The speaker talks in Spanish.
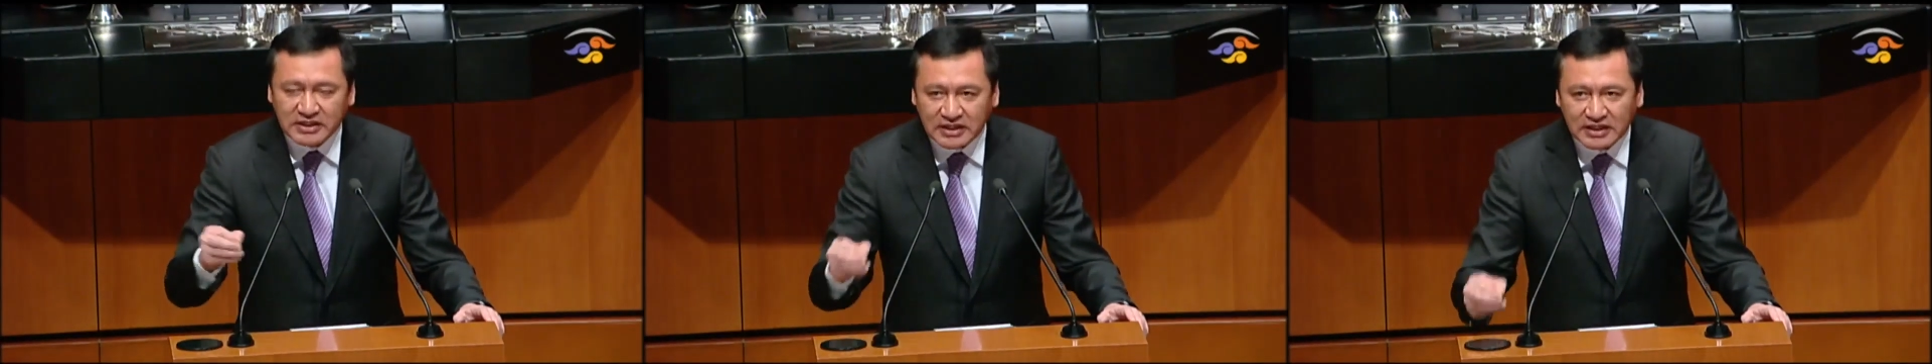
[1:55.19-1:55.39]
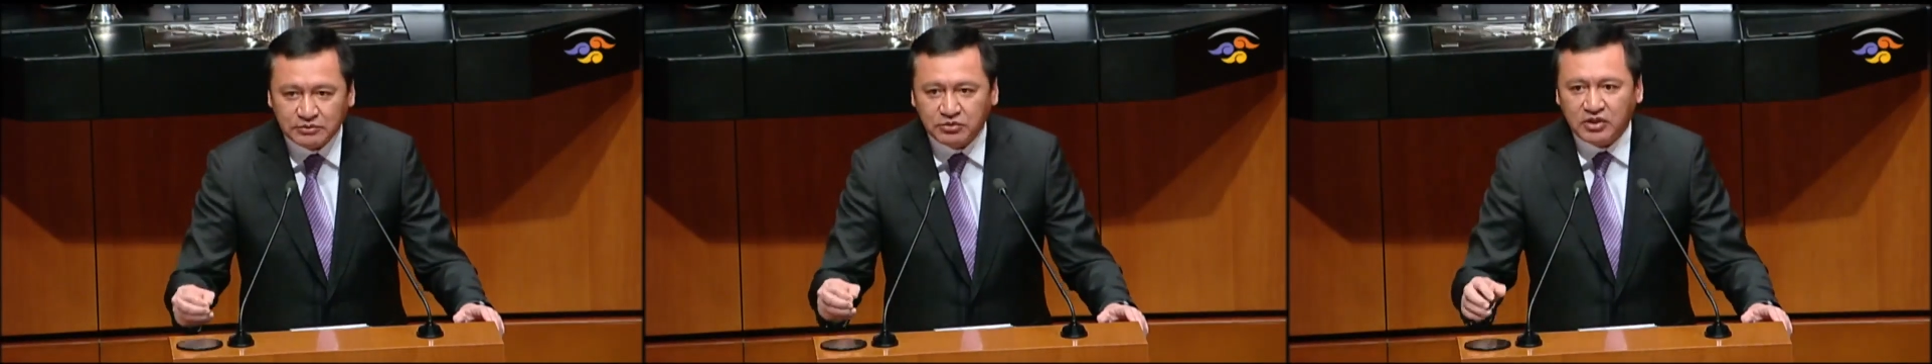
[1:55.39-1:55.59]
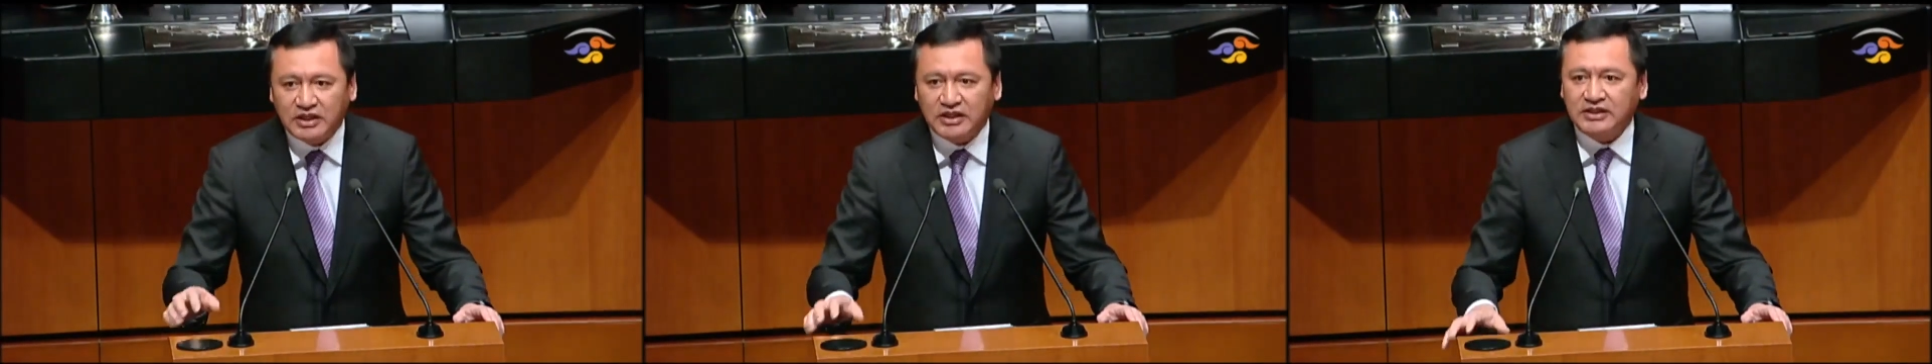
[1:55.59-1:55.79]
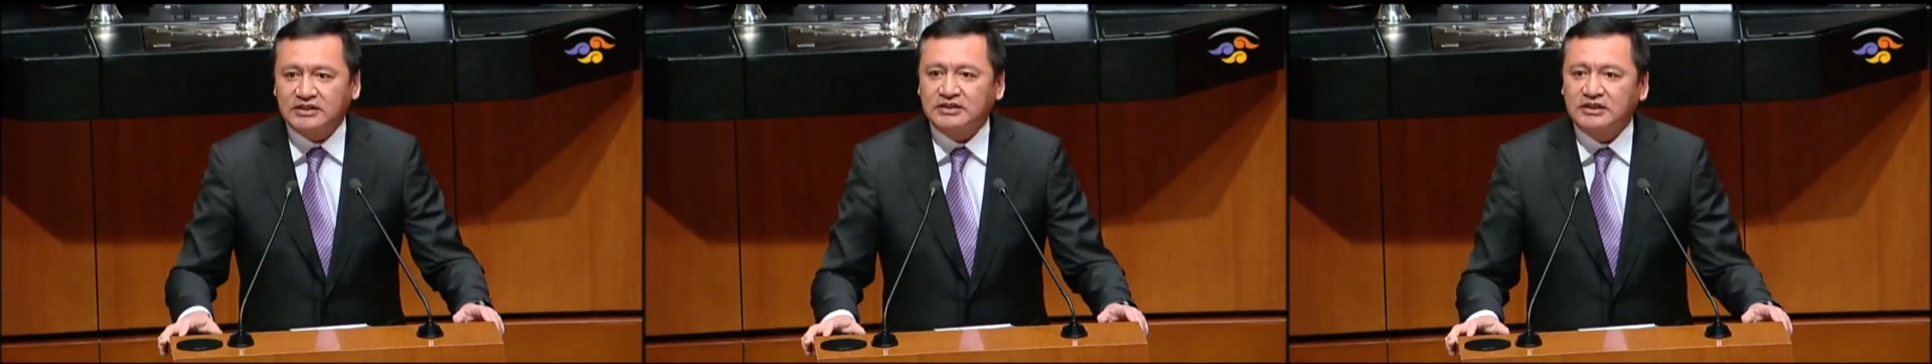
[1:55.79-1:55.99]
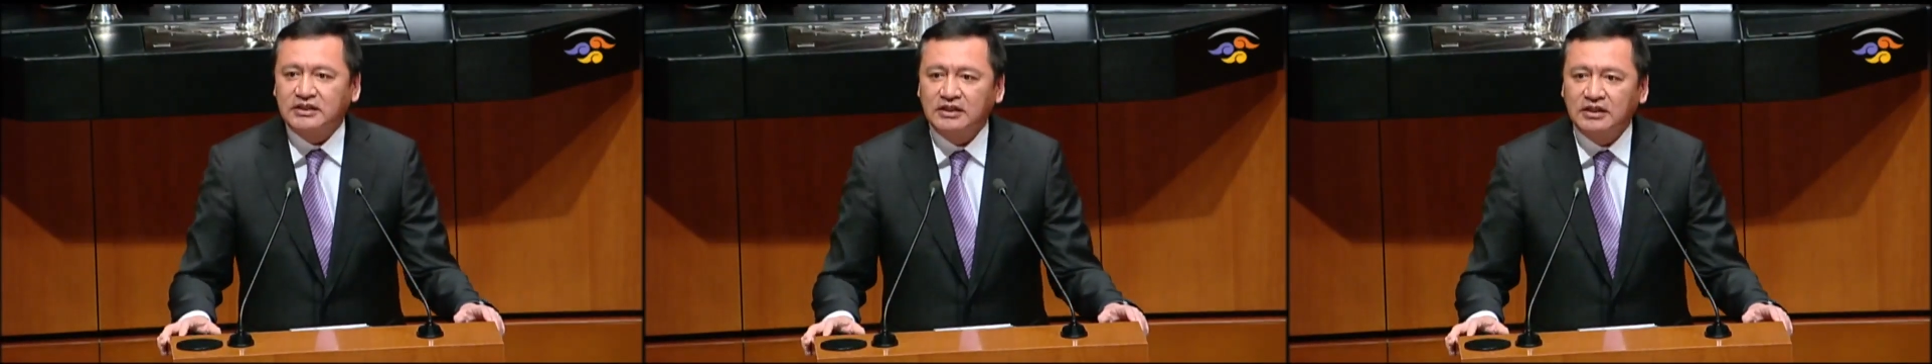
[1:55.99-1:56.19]
y de las
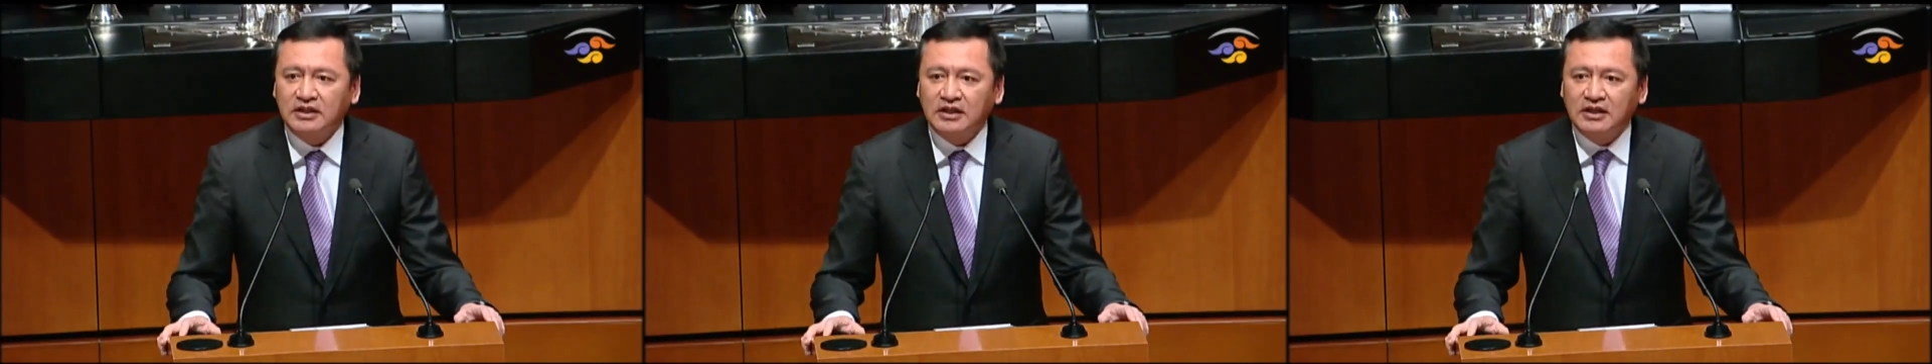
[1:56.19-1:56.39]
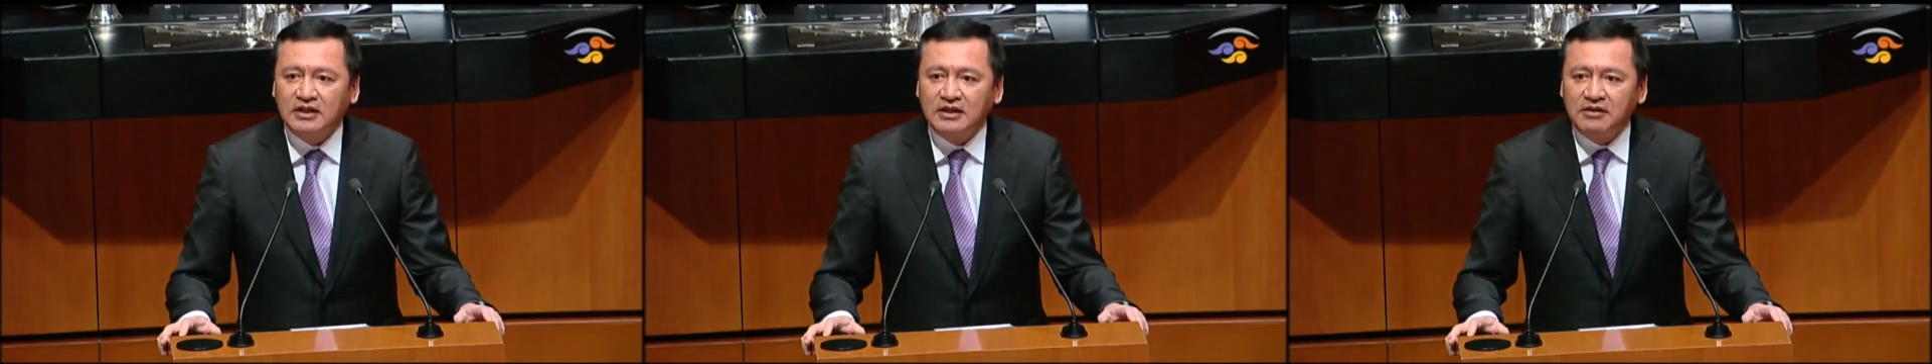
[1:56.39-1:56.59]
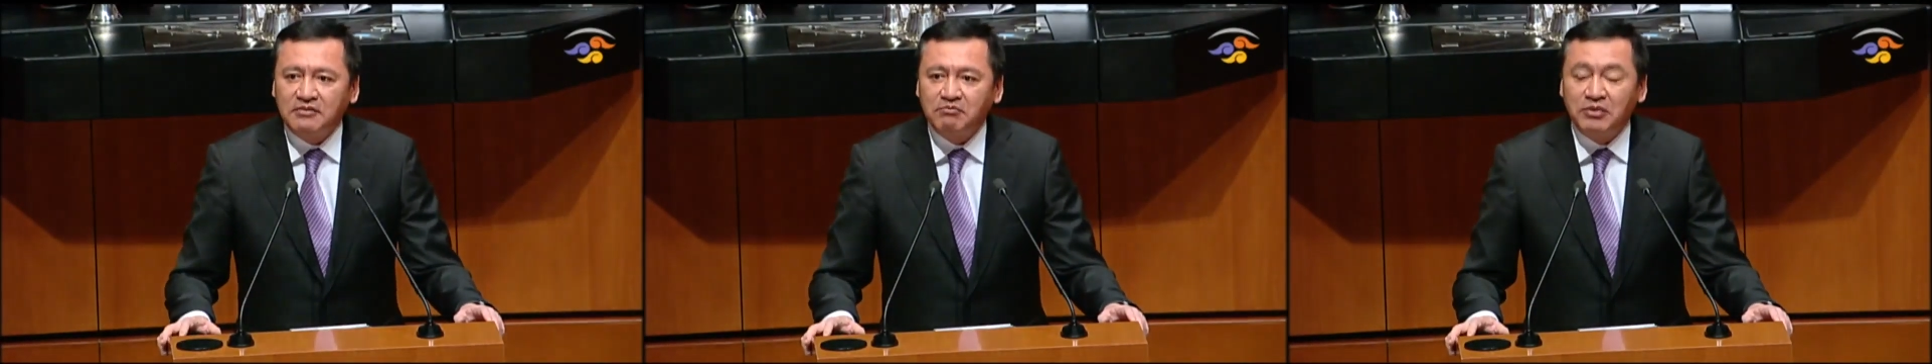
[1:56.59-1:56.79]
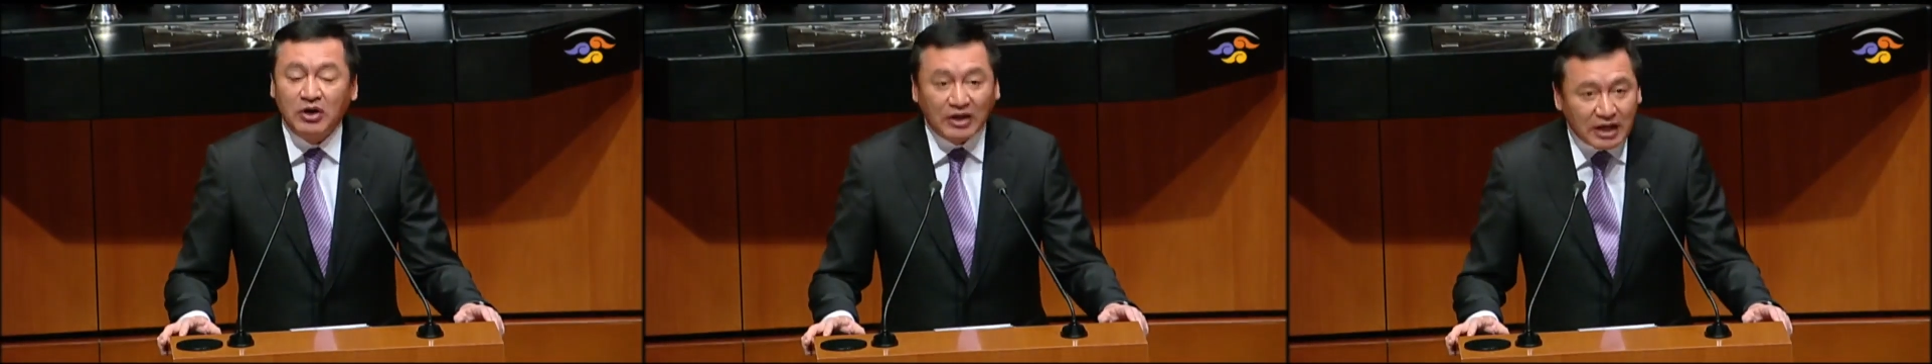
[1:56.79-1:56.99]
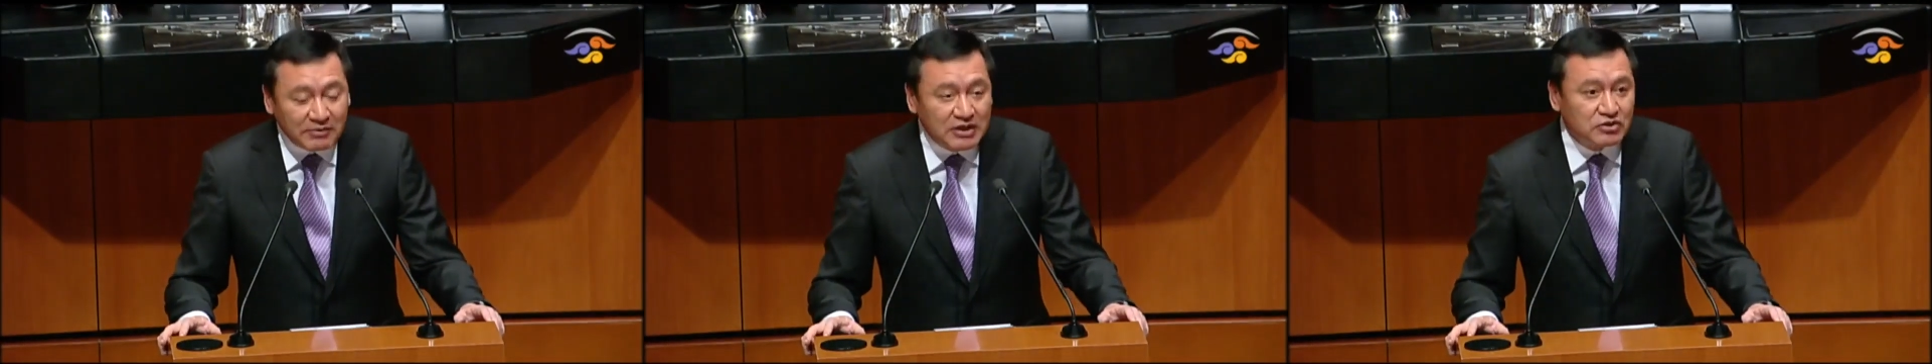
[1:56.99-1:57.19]
mujeres. Pero el
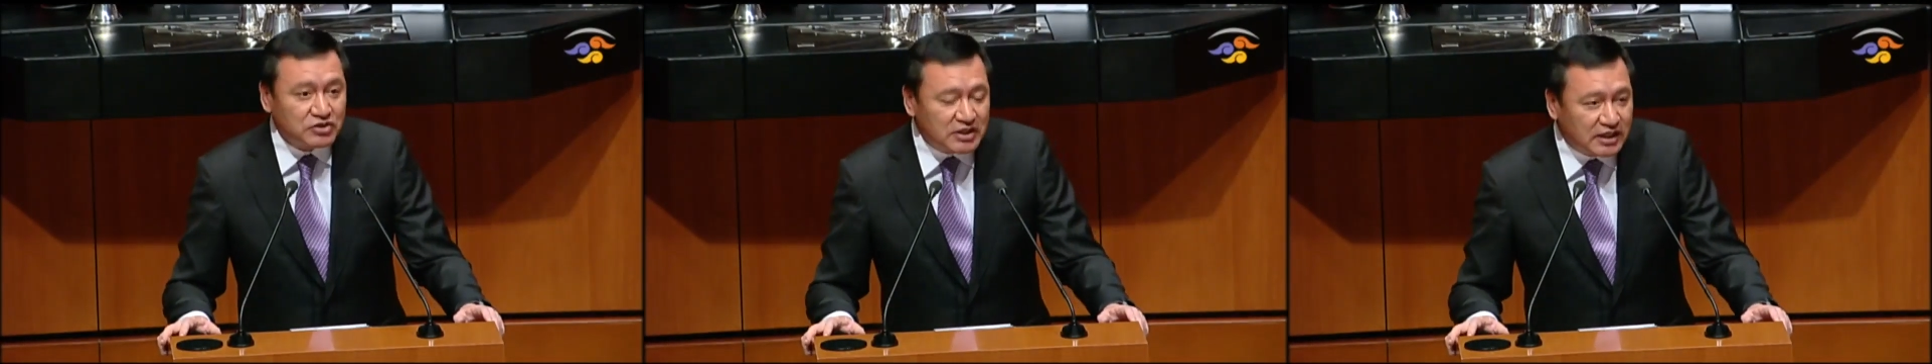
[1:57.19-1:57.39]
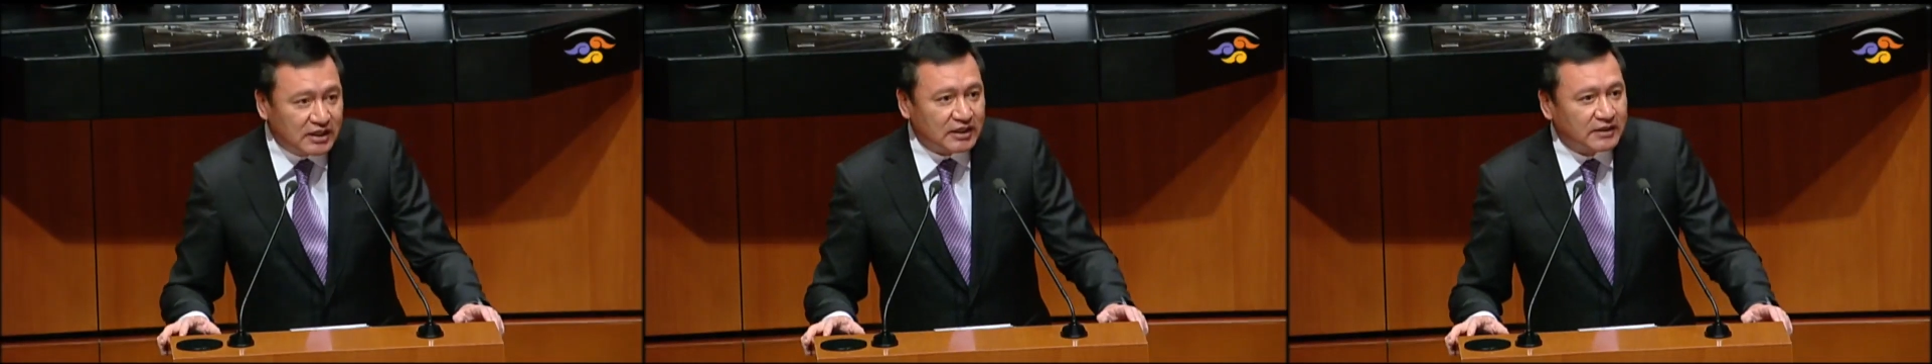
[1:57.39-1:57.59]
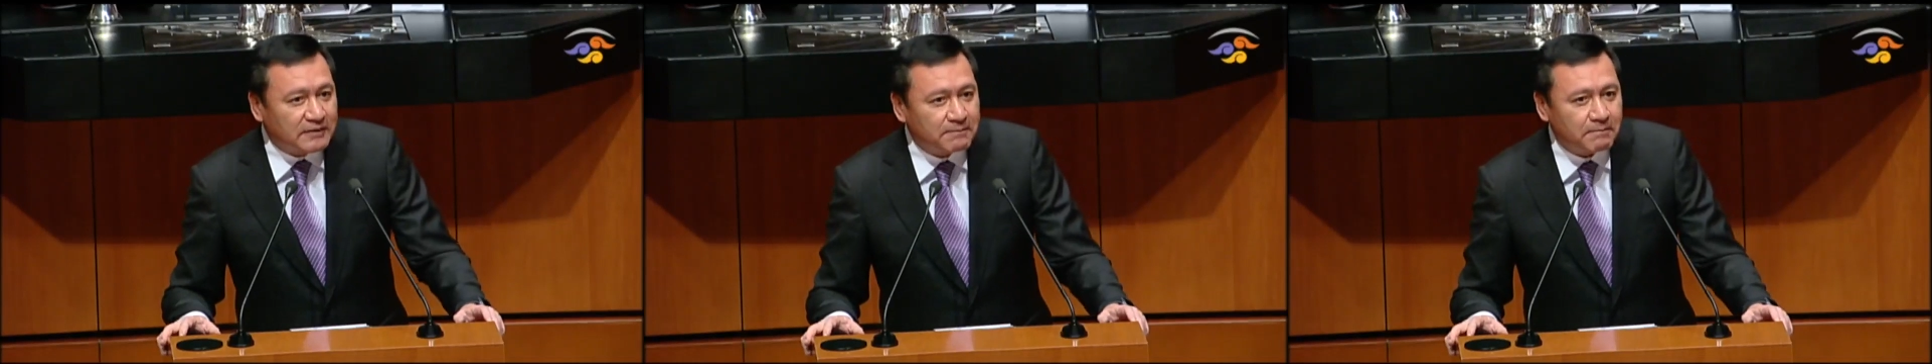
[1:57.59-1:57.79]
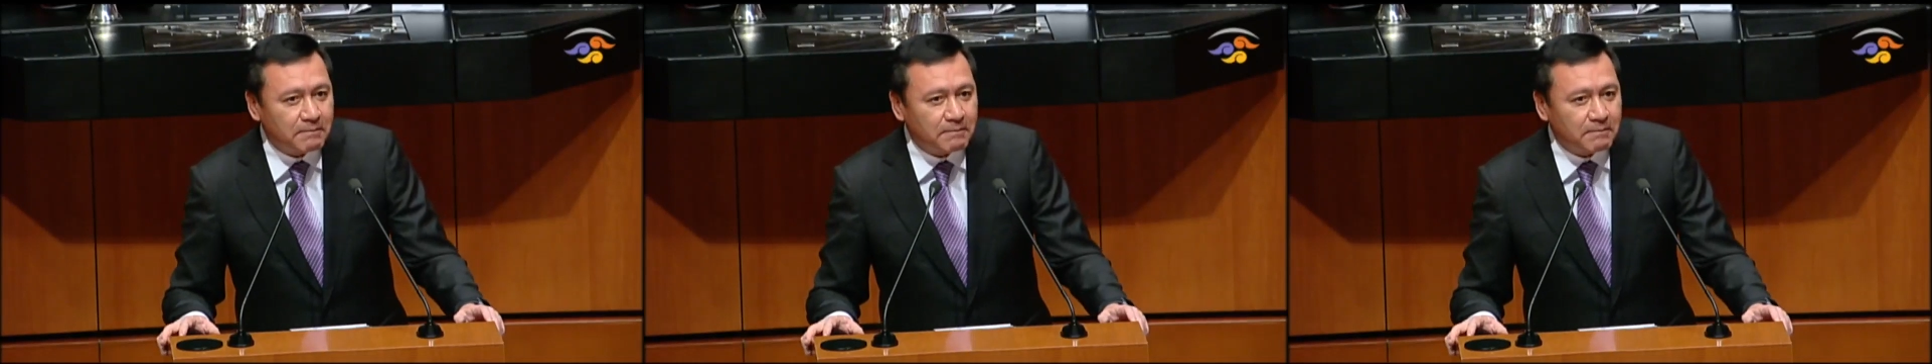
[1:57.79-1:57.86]
camino sigue.